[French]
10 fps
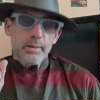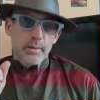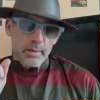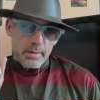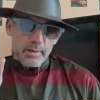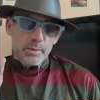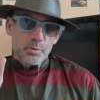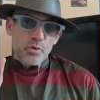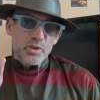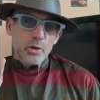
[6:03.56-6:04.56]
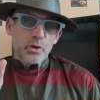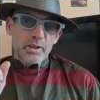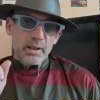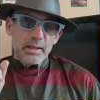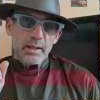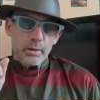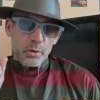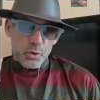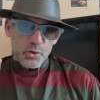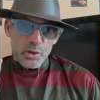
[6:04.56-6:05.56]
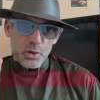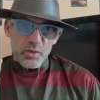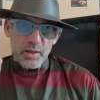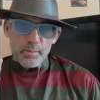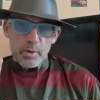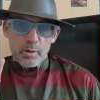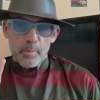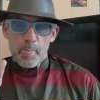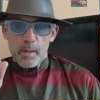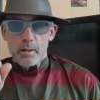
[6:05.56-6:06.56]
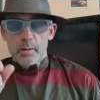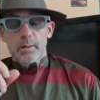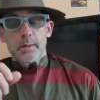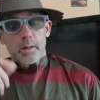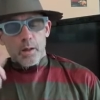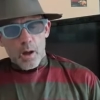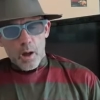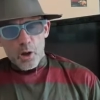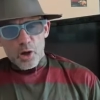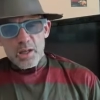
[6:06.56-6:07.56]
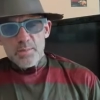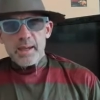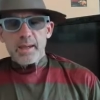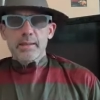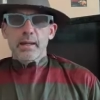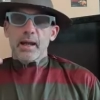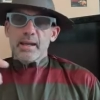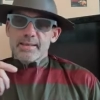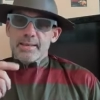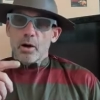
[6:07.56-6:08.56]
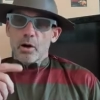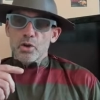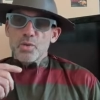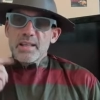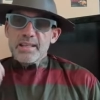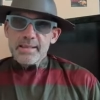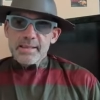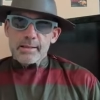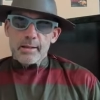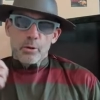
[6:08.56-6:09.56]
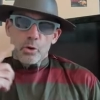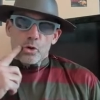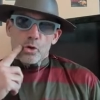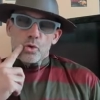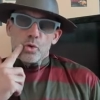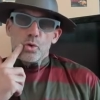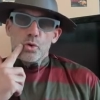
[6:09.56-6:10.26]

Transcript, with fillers: C'est pour vous dire le très très grand succès du film. Un remake a été réalisé en 2010, une